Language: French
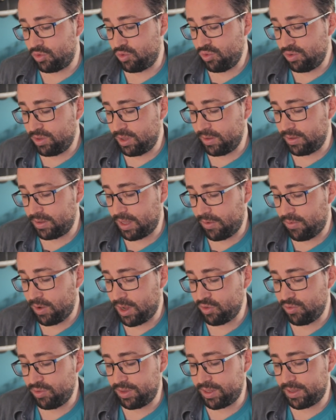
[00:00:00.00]
juste avoir
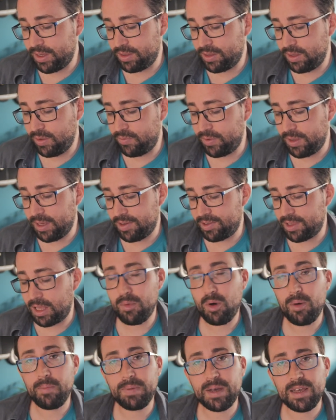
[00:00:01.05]
un justificatif
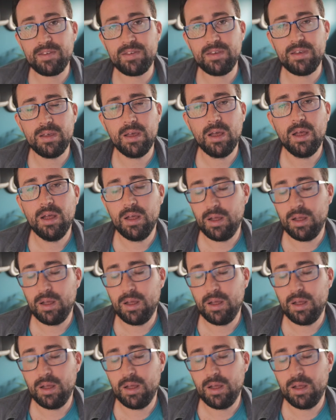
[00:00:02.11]
extrêmement précis.